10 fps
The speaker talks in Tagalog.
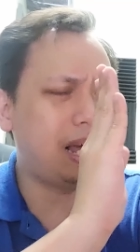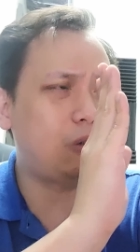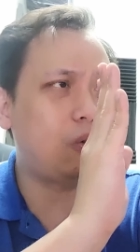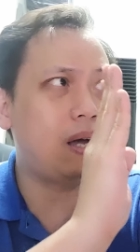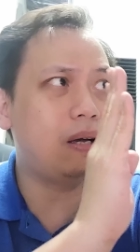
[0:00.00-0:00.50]

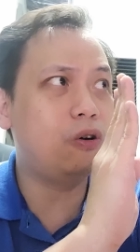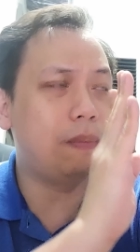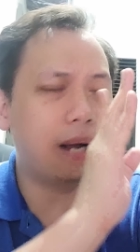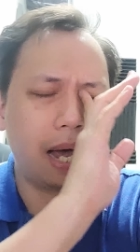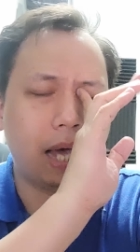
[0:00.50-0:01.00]
ito ang
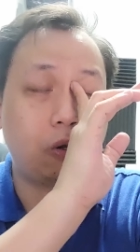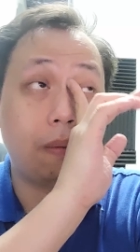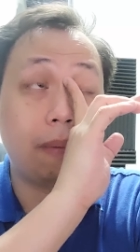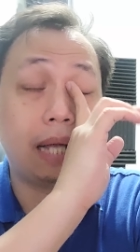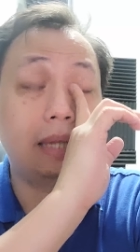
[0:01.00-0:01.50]
kumbaga
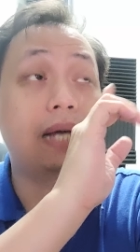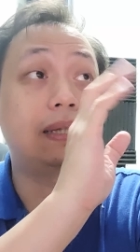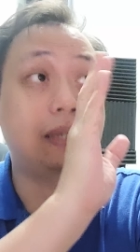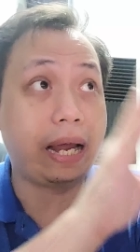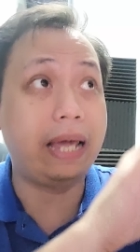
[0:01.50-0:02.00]
itong
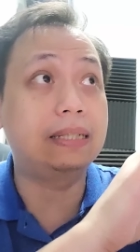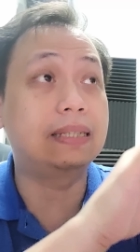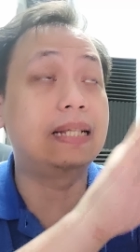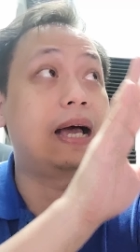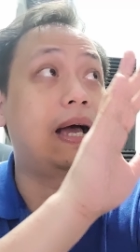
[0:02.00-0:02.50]
magandang
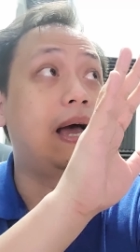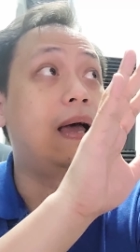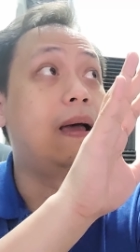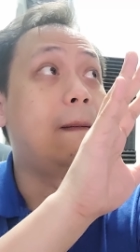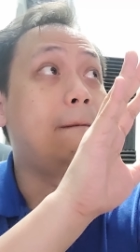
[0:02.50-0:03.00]
traits ng
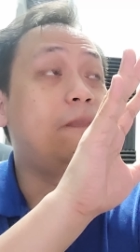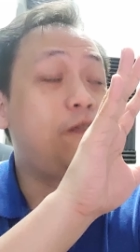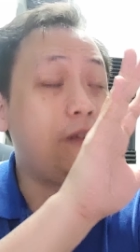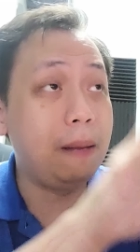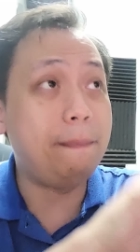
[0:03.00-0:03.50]
uh,
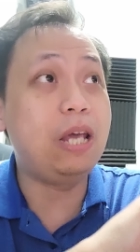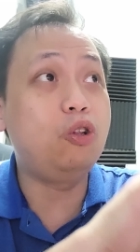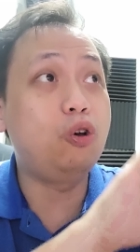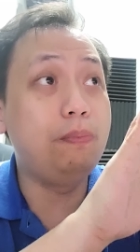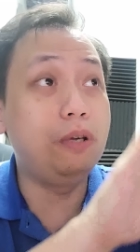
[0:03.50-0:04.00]

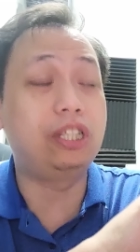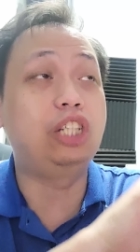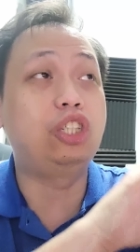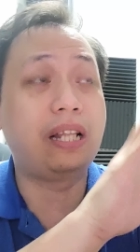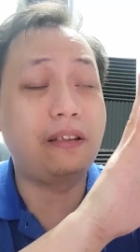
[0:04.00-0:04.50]
Filipino
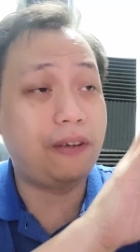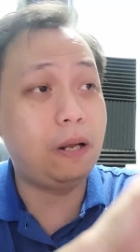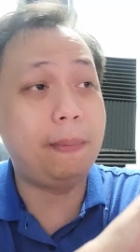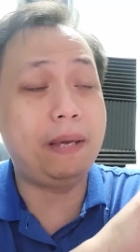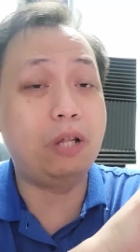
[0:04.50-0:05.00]
musician and
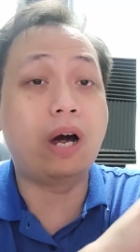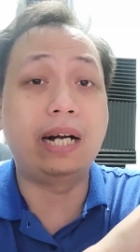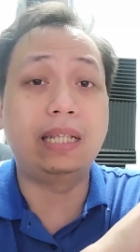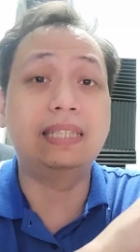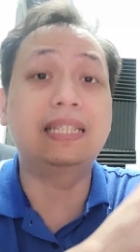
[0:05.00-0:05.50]
Filipino
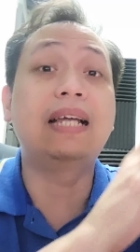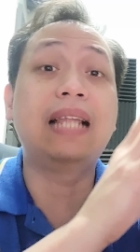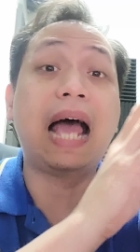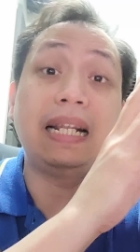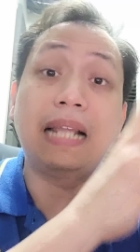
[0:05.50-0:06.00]
artist
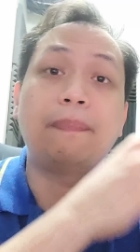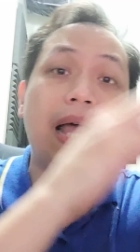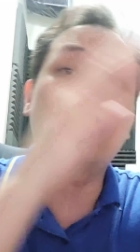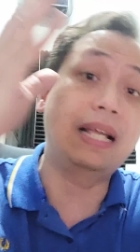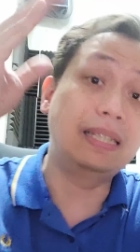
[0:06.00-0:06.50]
na na-adapt
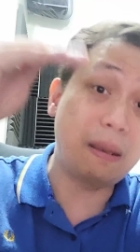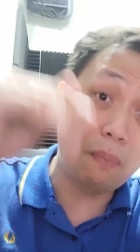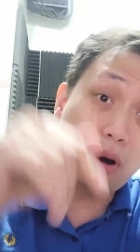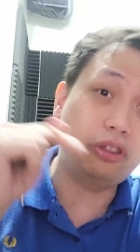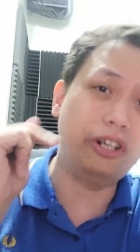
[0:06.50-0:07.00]
natin sa
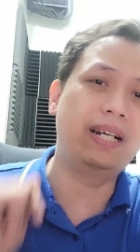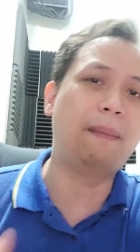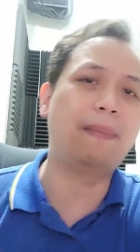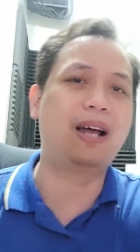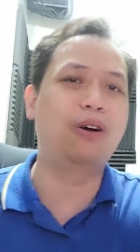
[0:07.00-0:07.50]

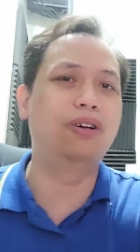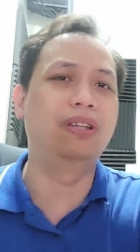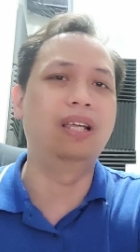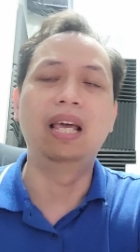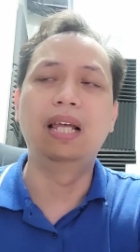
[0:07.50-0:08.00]
modern na
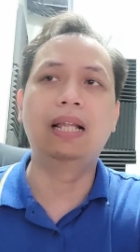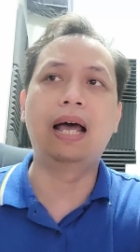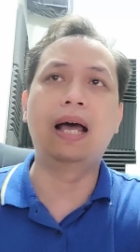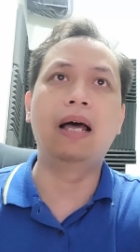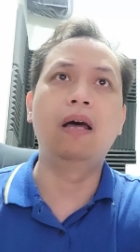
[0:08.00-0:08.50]
panahon
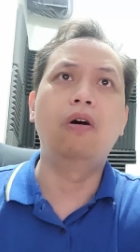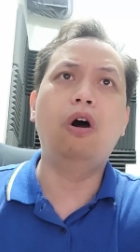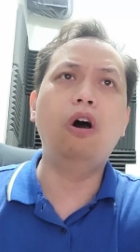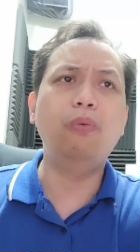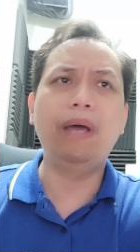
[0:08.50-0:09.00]
na
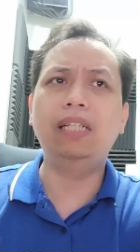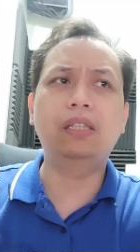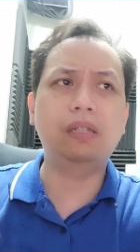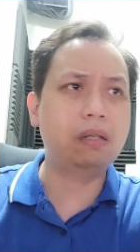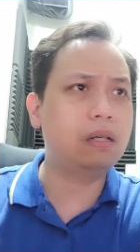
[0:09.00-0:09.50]

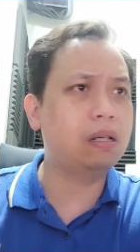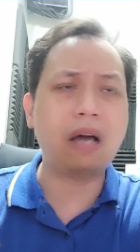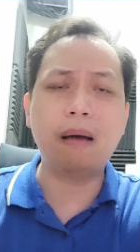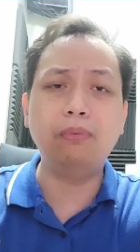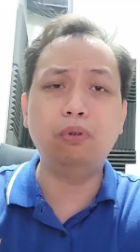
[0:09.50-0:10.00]
always
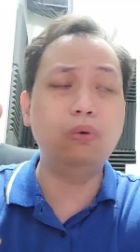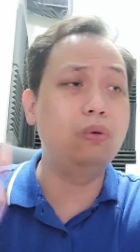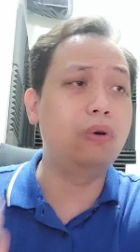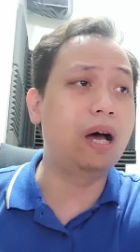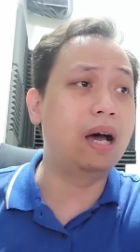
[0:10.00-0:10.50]
come
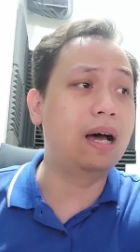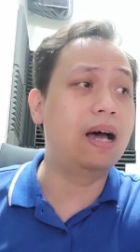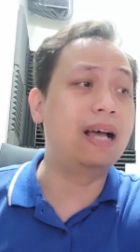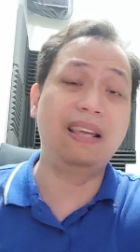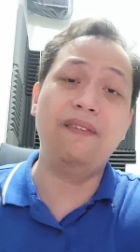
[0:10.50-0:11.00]
to
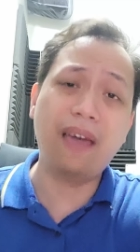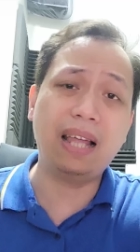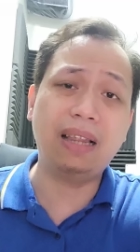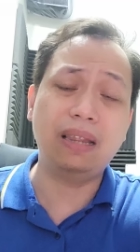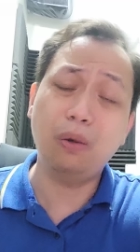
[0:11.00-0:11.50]
uh, an
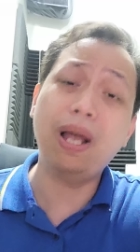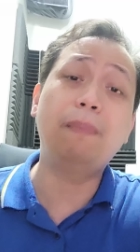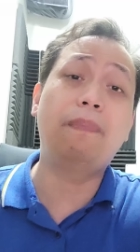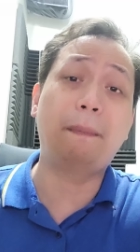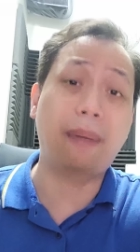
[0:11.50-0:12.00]
event na
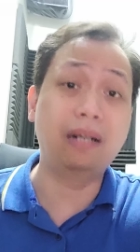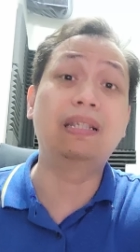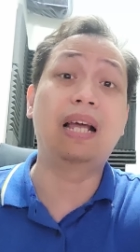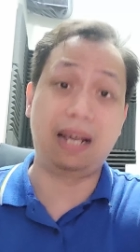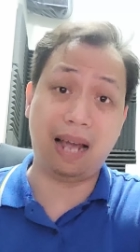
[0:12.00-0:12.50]
well
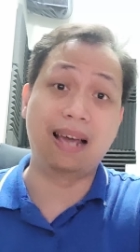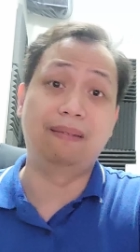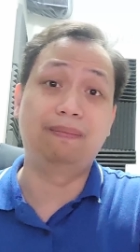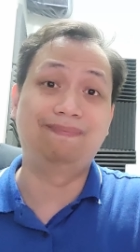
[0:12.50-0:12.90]
prepared talaga.